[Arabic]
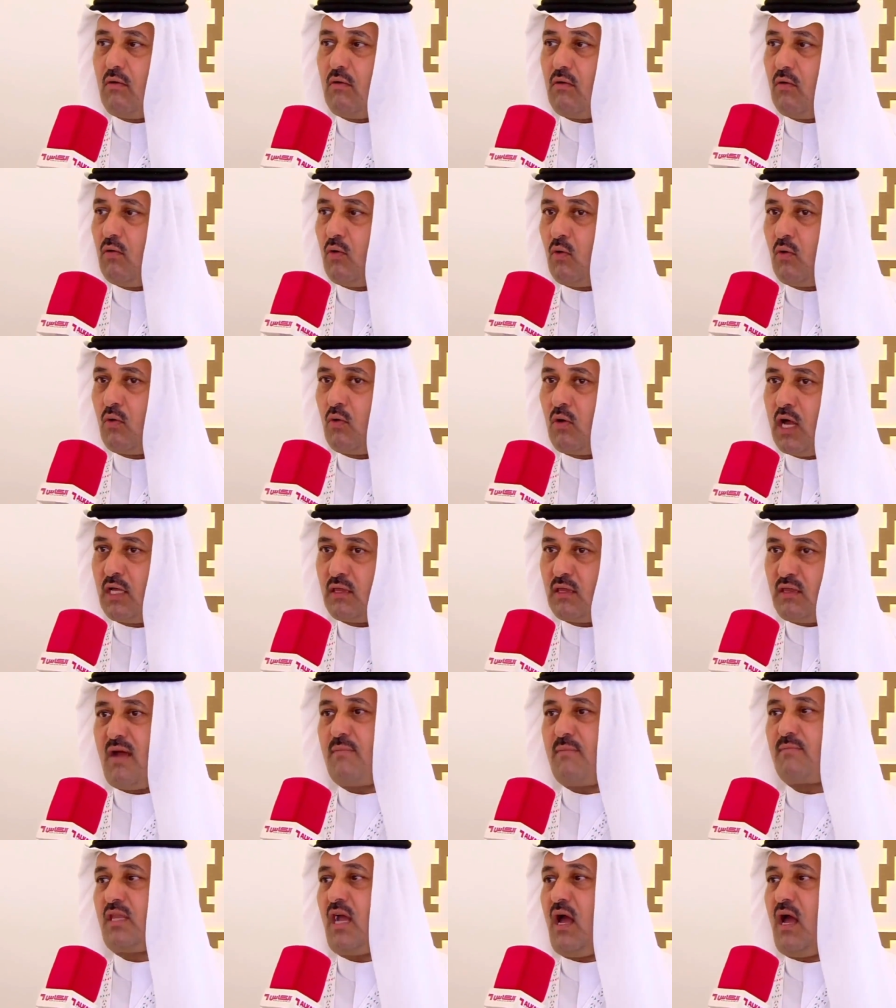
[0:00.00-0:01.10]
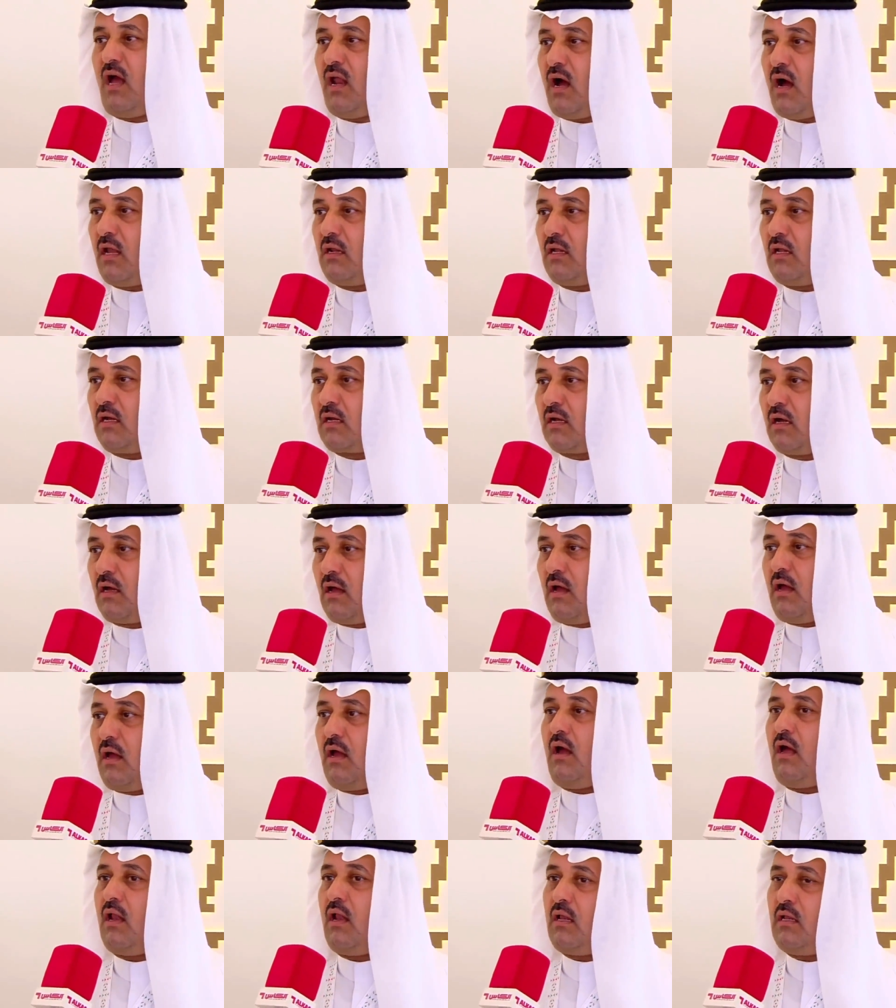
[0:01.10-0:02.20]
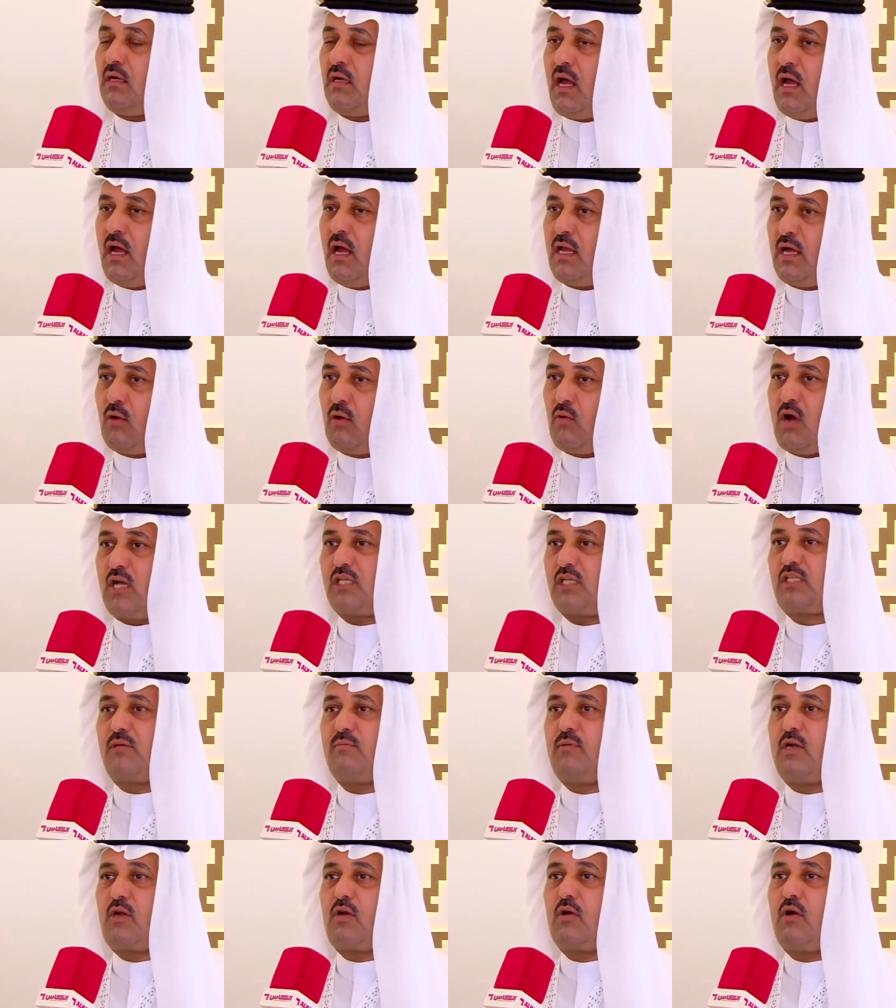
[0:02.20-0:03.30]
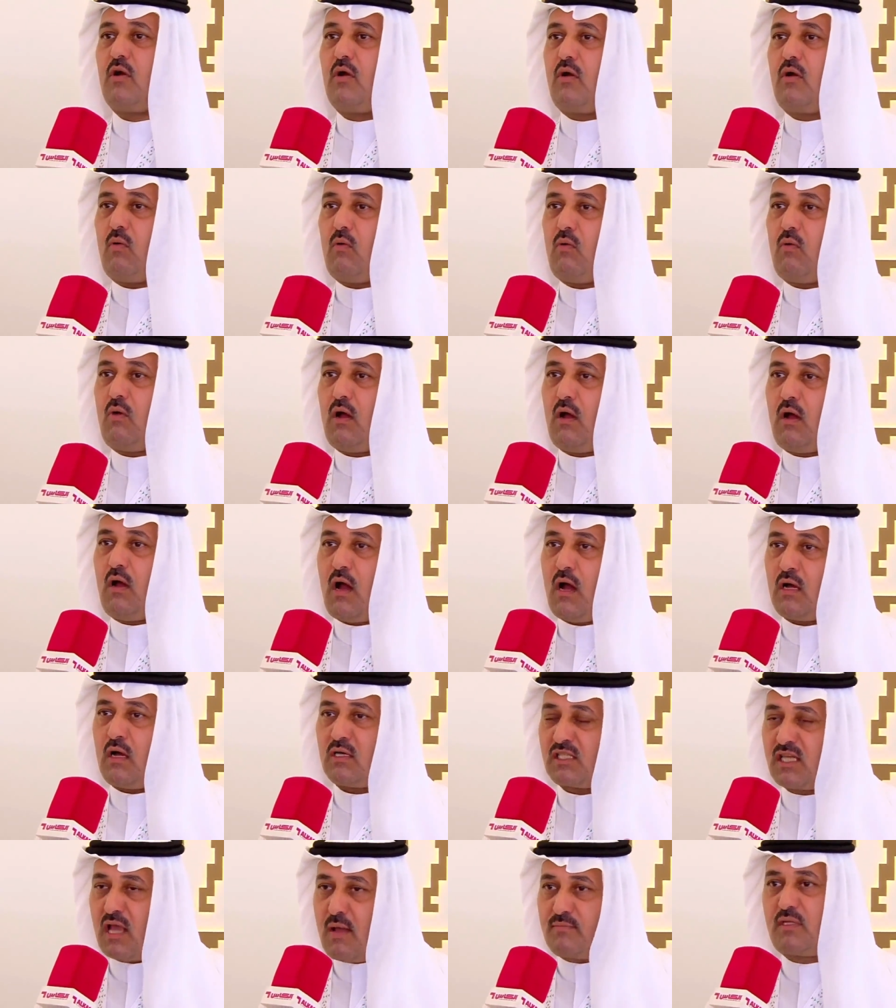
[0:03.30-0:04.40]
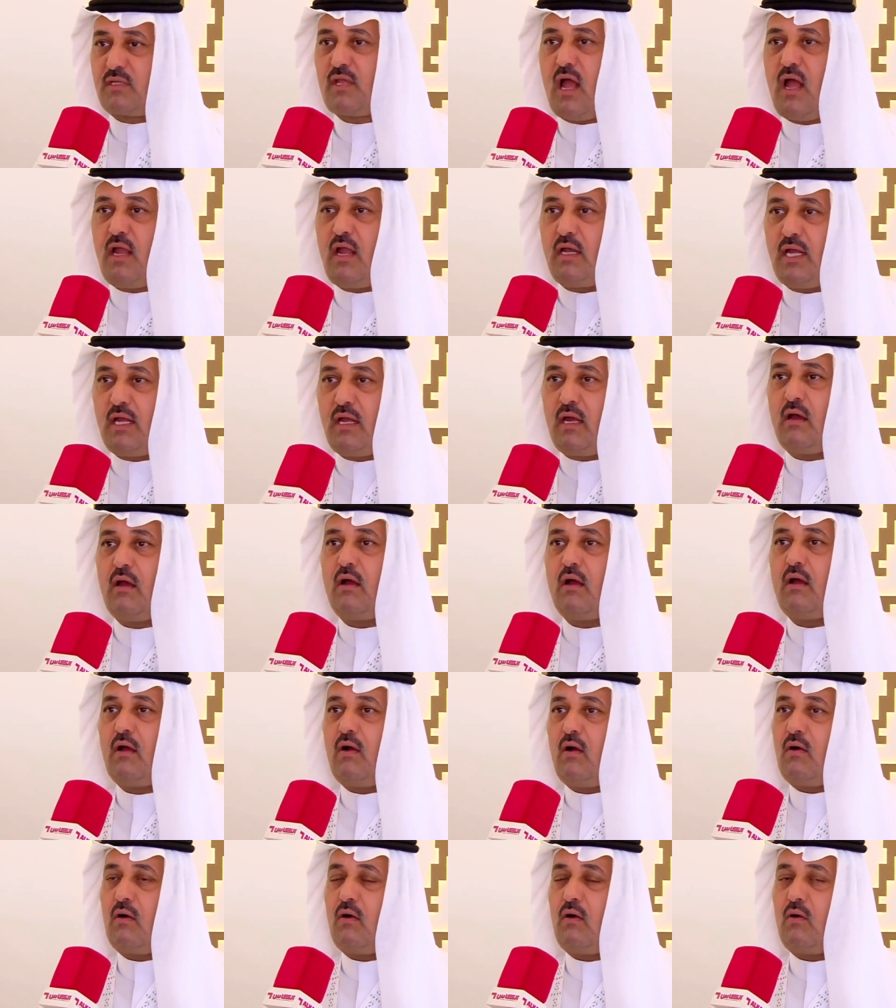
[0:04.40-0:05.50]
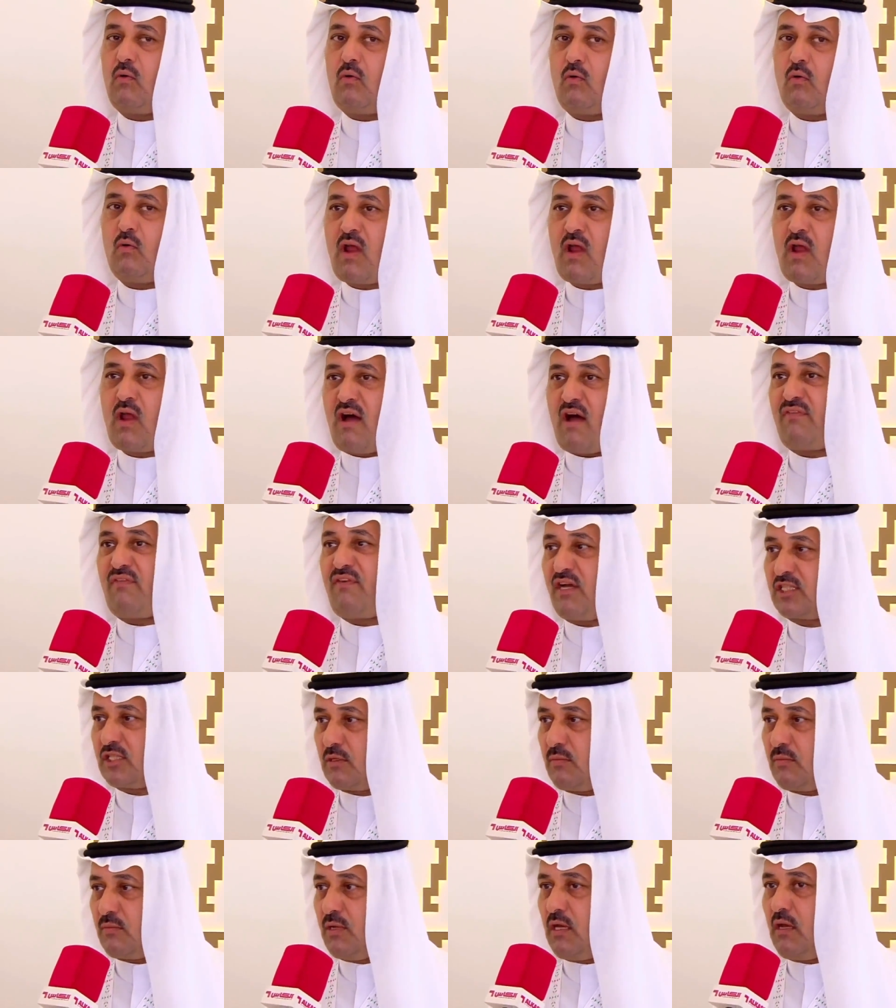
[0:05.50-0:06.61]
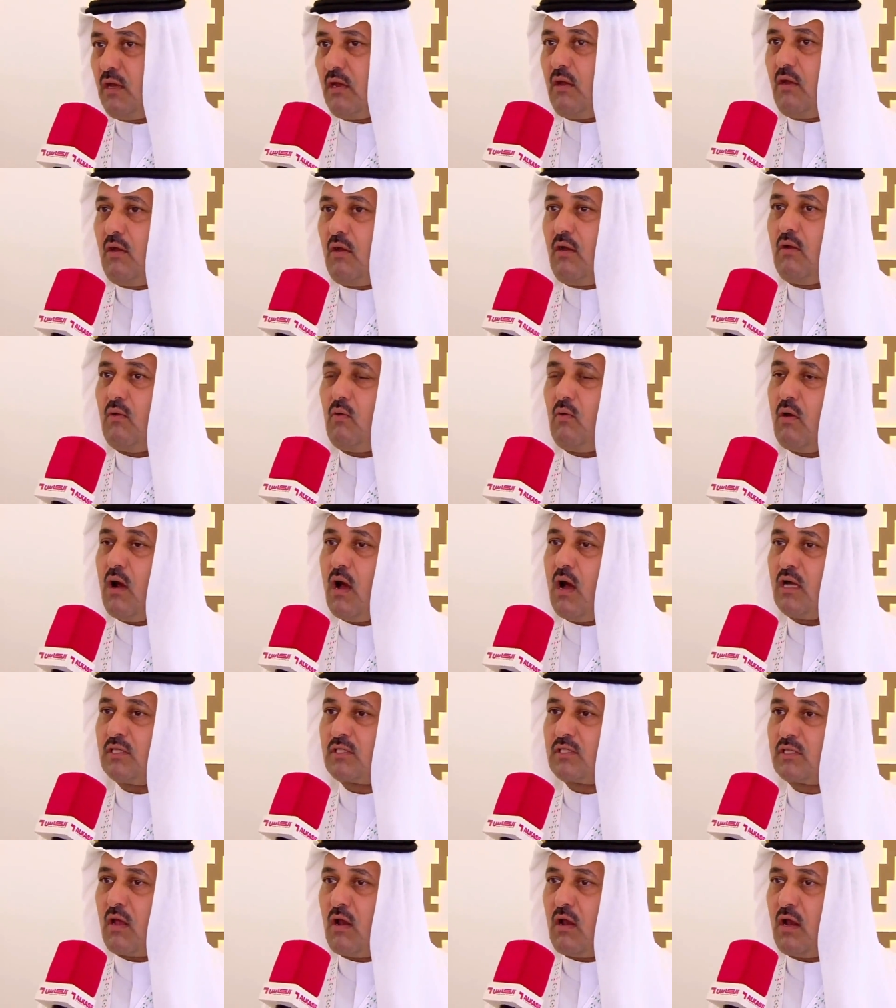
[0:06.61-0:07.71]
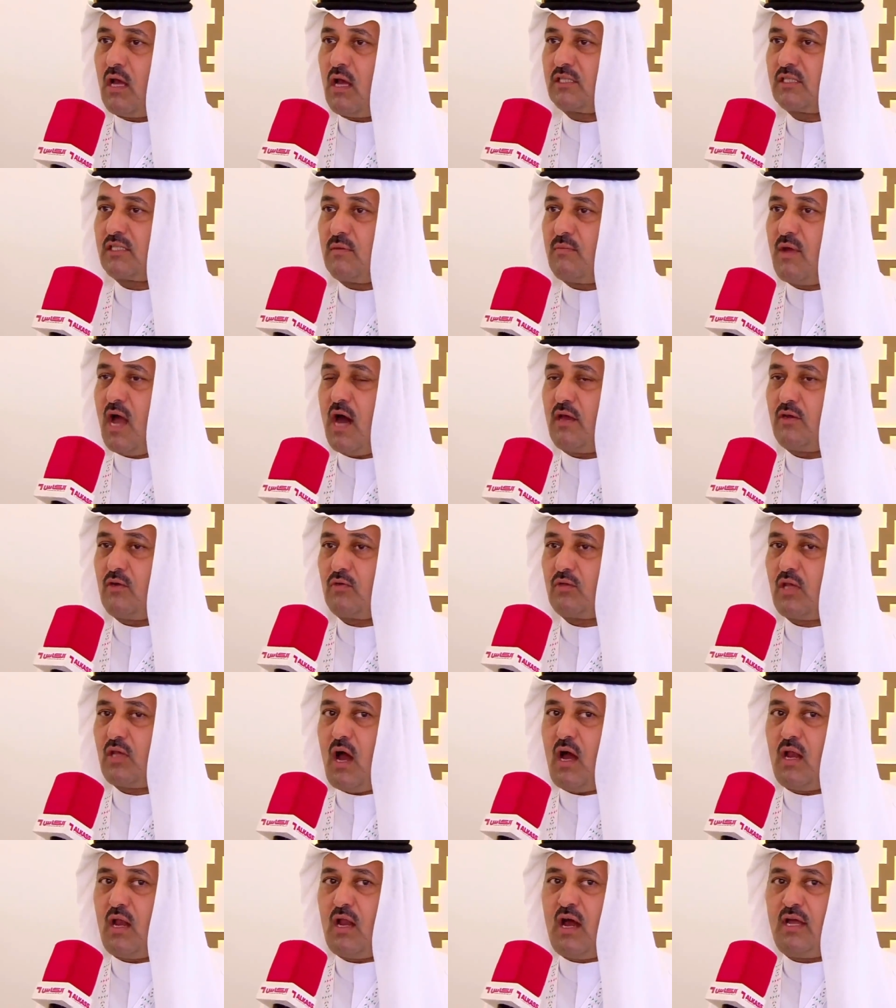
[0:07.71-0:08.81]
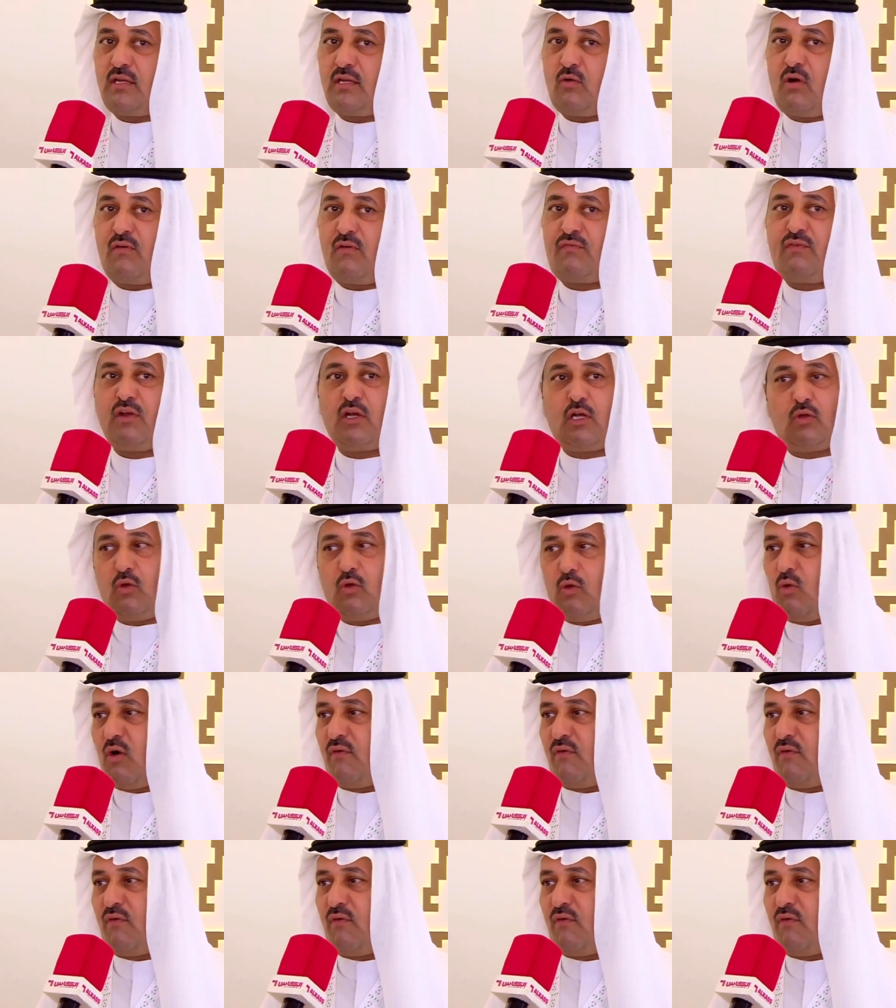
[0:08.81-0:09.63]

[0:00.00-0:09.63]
وقدمت حلالك اللي عليه واسمك وأقسمت عليه ونافست به واسال الله سبحانه وتعالى ان يوفقني